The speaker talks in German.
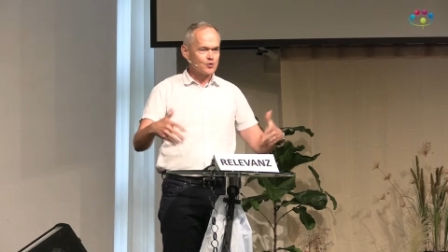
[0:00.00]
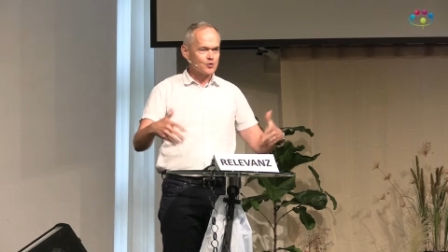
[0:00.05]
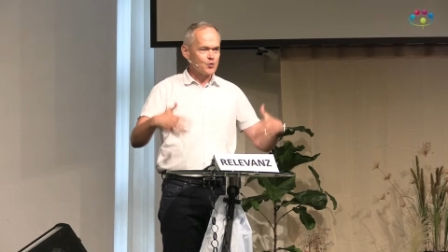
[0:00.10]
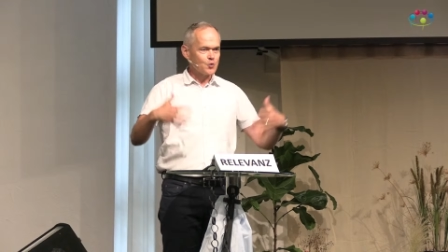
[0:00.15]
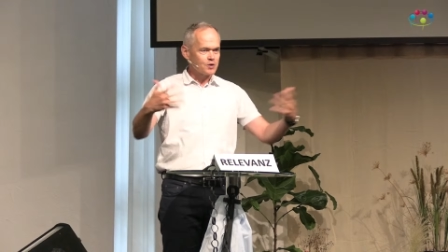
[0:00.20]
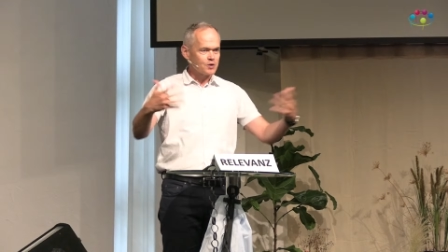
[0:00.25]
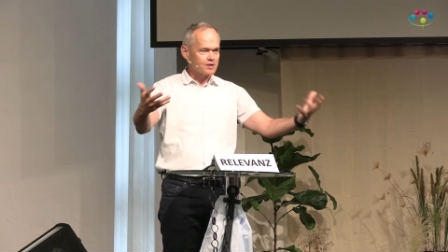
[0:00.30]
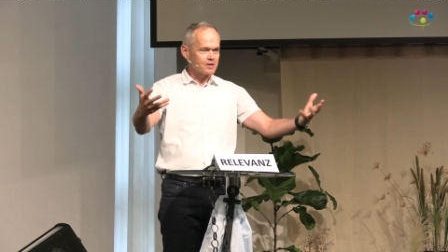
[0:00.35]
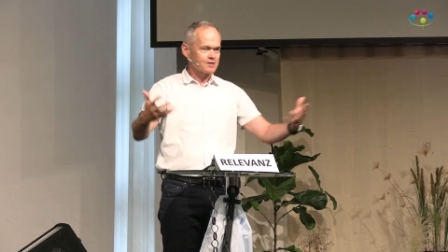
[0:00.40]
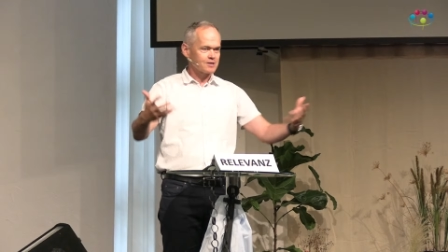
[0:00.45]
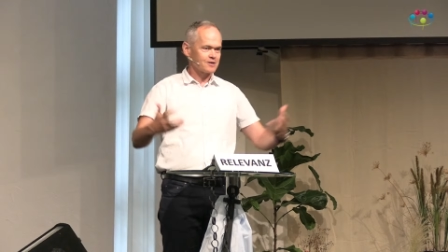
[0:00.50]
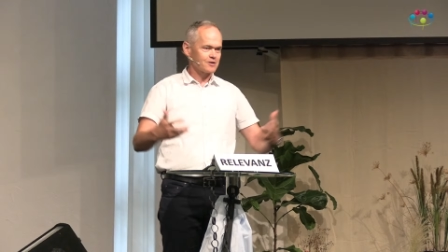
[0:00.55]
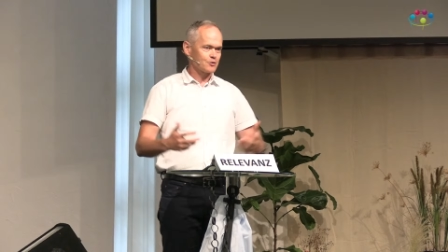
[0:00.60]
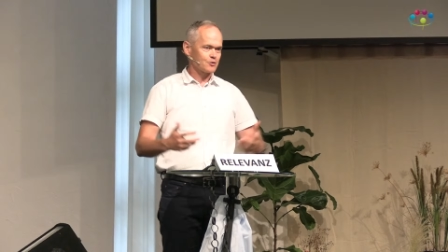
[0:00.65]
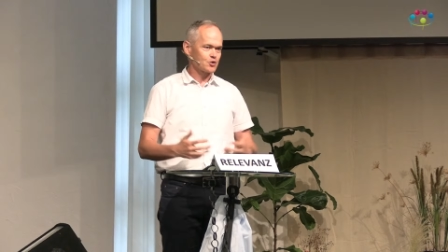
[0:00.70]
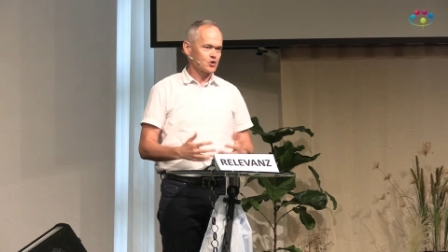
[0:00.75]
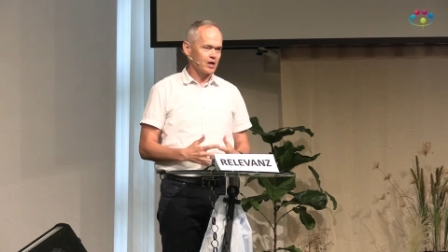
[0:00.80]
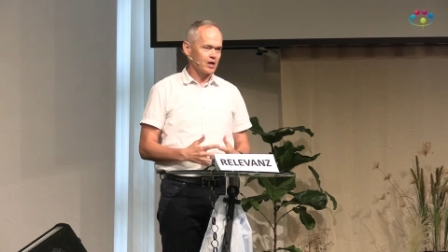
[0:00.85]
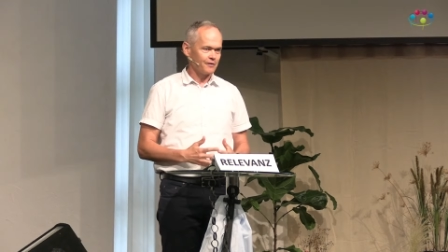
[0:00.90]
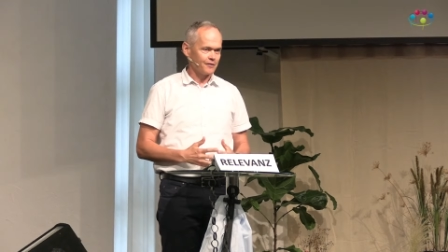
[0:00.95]
Gutes zu
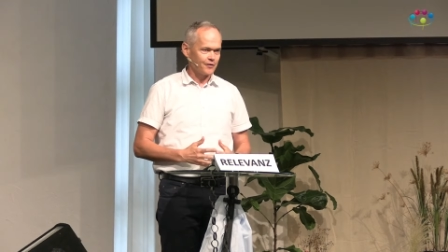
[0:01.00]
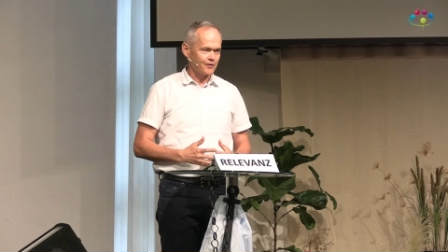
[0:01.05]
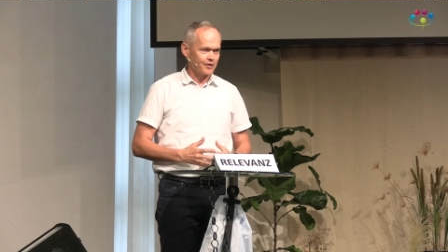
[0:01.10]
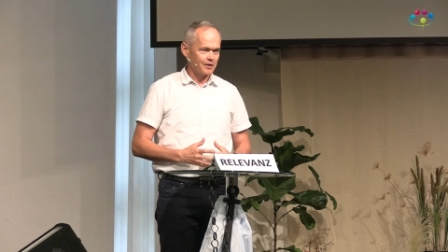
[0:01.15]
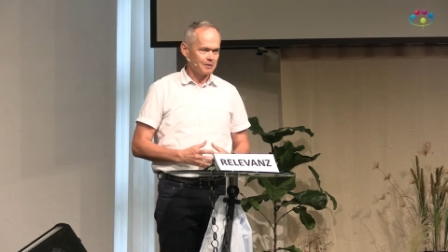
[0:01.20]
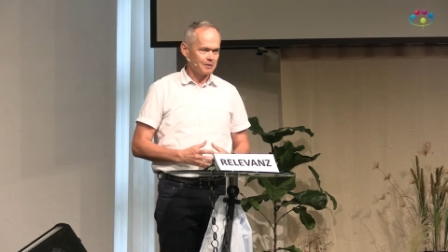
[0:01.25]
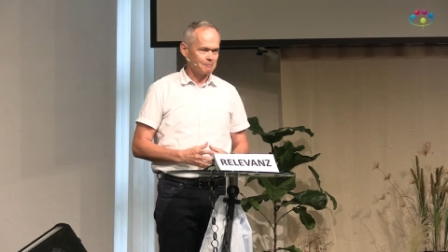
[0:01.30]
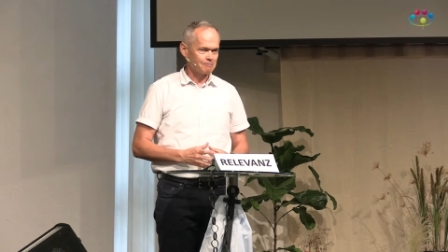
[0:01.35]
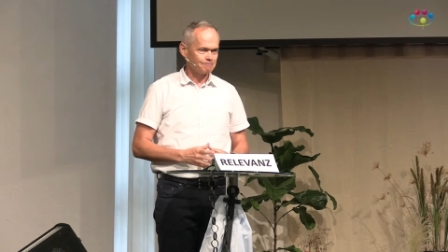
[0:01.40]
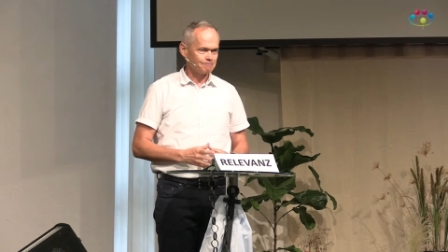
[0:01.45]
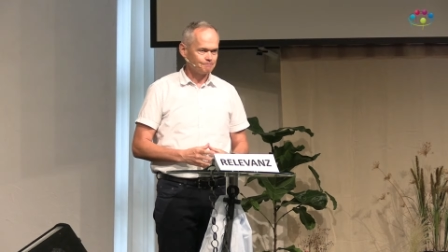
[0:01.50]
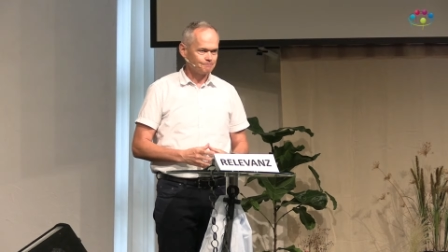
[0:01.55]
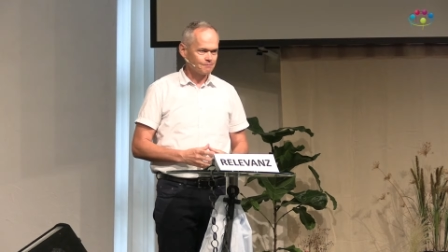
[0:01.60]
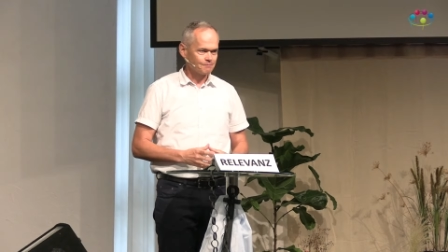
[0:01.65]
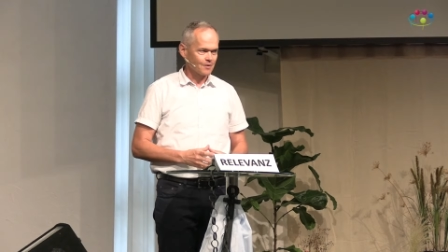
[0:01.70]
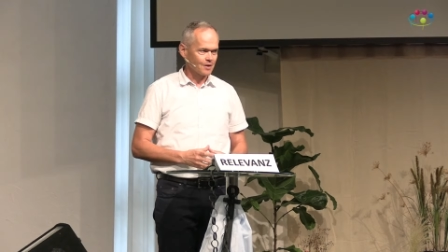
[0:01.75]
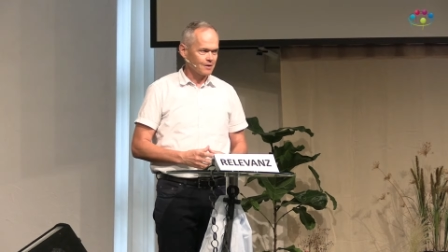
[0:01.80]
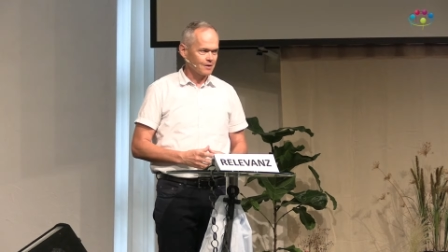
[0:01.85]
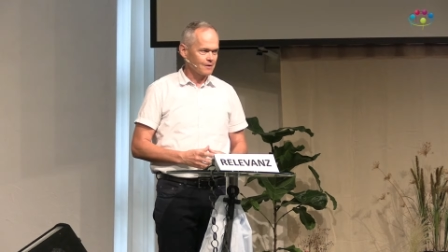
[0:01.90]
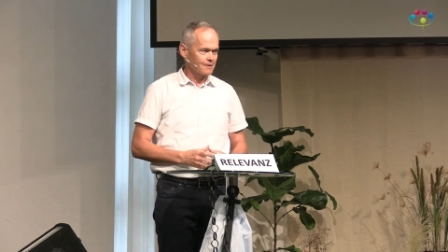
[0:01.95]
schaffen.
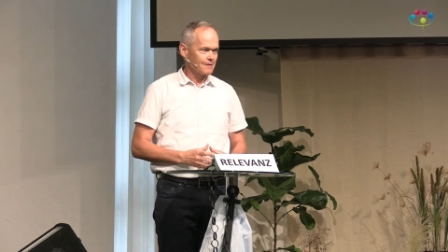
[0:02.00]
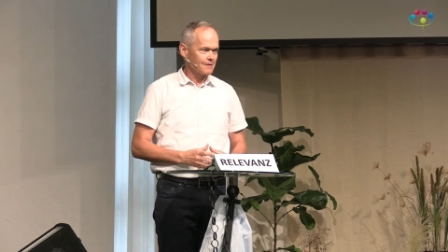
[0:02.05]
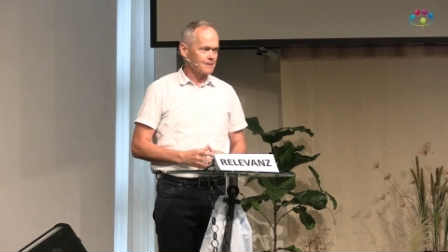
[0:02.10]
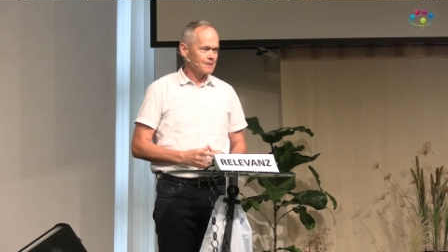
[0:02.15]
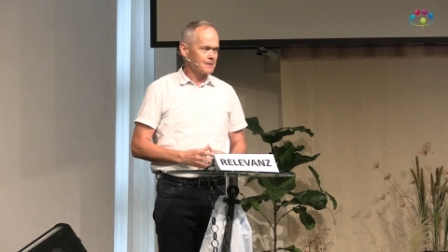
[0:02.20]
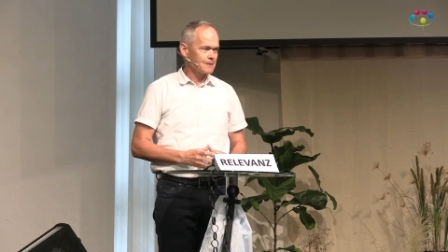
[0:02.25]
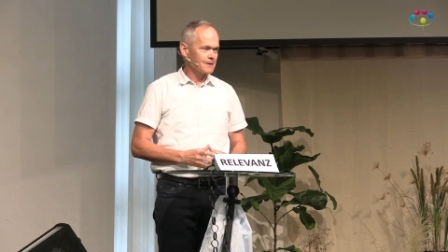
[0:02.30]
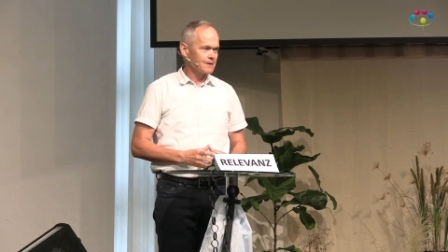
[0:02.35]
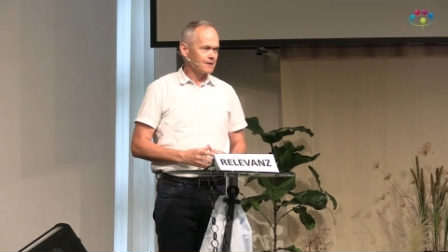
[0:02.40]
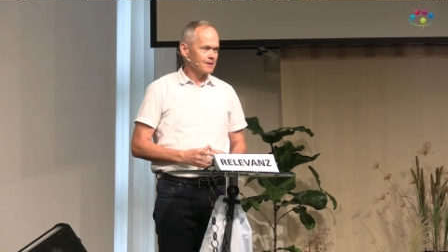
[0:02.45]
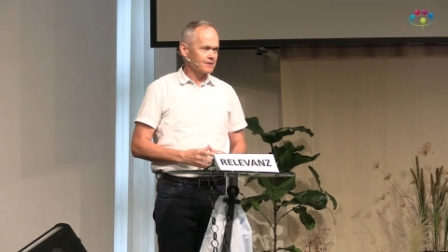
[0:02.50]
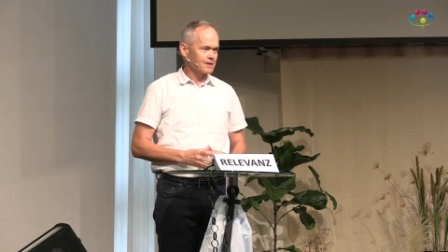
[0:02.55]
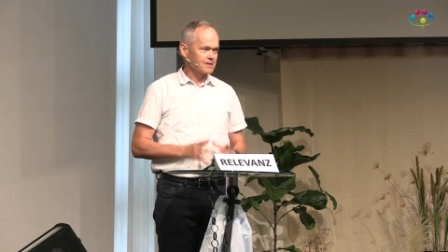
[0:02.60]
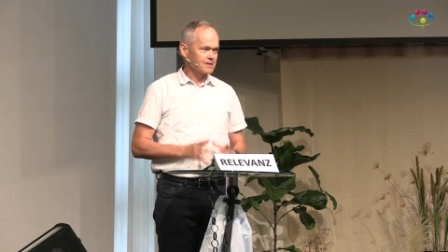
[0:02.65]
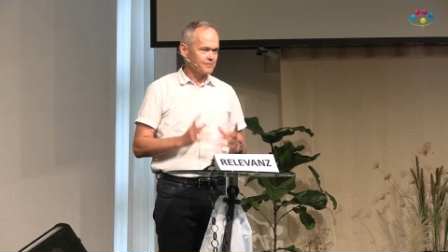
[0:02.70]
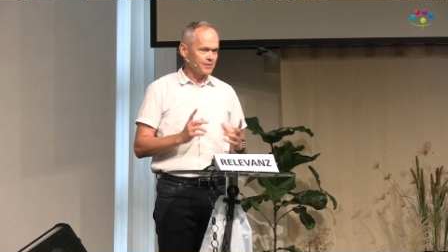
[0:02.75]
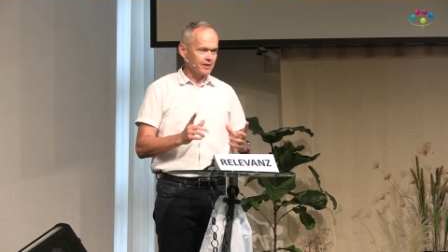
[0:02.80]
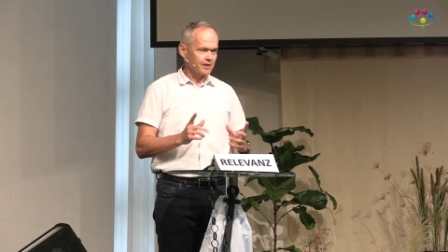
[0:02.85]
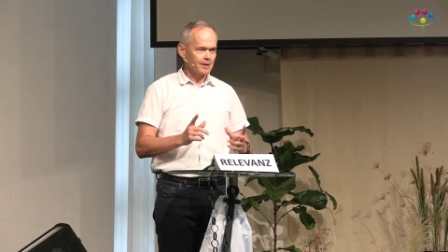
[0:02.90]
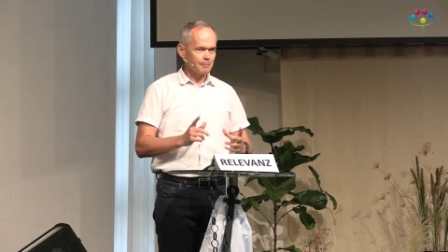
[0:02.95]
Das
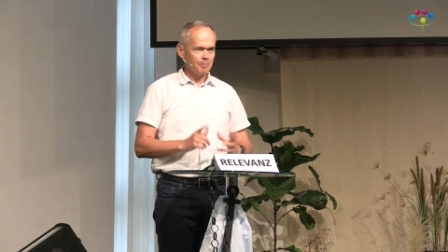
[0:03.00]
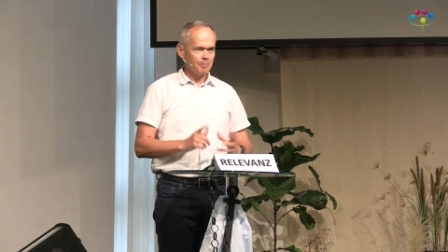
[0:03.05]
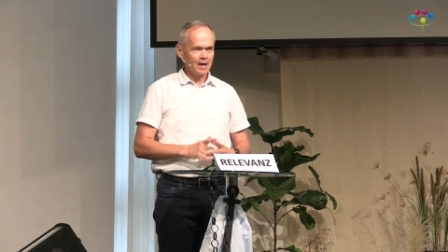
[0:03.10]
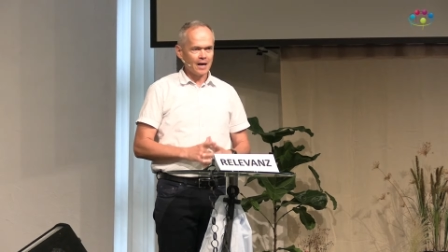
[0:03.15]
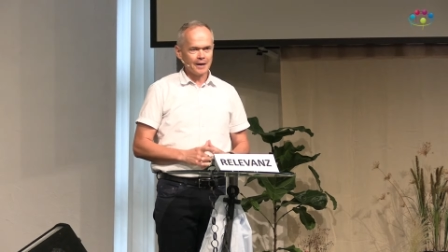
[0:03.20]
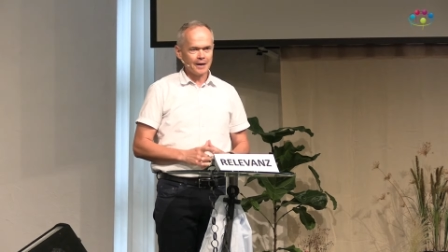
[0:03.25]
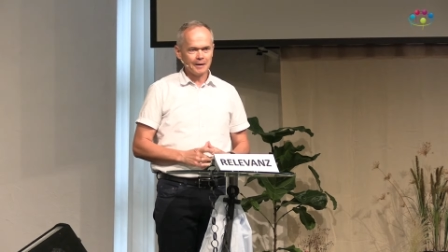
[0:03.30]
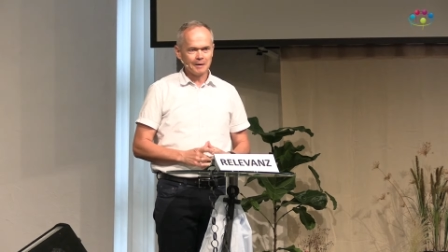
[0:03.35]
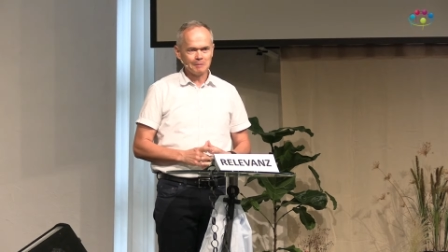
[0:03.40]
wäre der Plan.